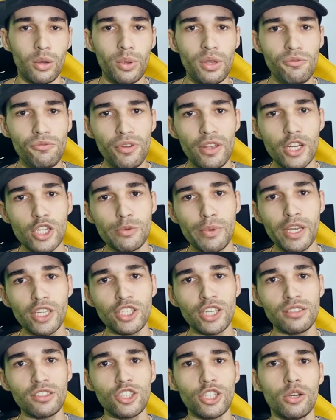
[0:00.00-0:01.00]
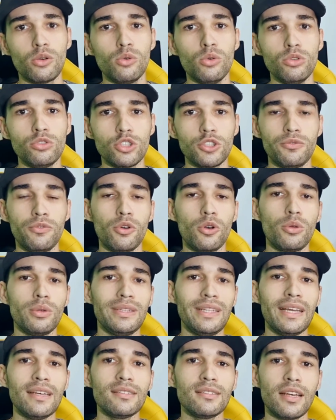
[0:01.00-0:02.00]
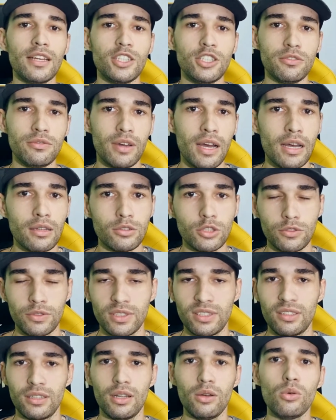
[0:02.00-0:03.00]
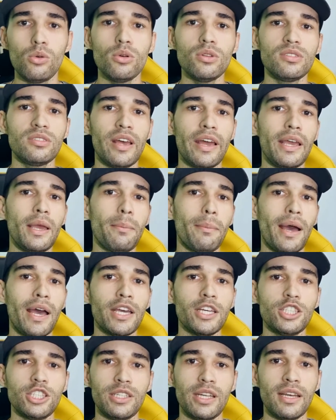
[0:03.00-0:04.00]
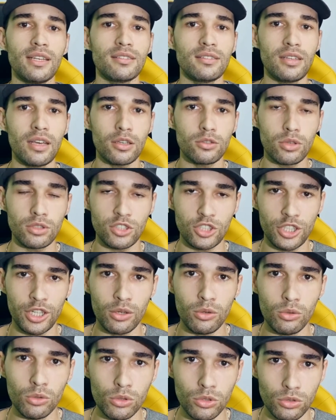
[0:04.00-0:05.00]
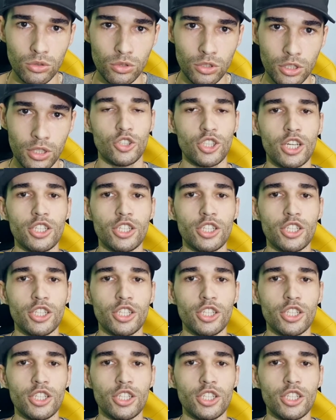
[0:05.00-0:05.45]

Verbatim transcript: Então, infelizmente, esses recursos foram desativados. Você não consegue mais ter acesso a esses recursos.